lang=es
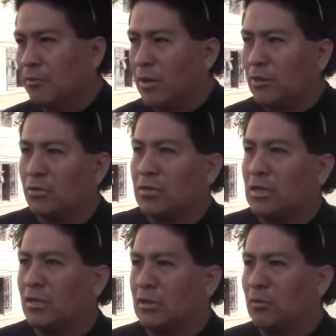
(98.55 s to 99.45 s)
Bueno,
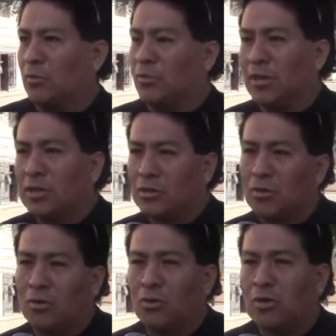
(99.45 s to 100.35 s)
estamos, pero ante
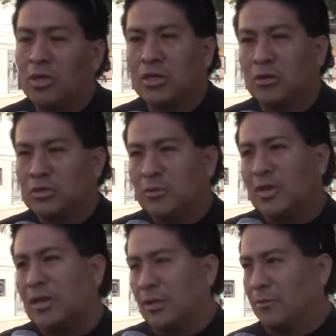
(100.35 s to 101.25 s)
todo quiero decir bien
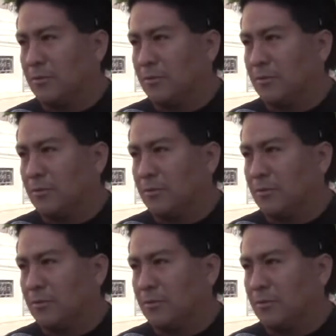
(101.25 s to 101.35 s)
claro,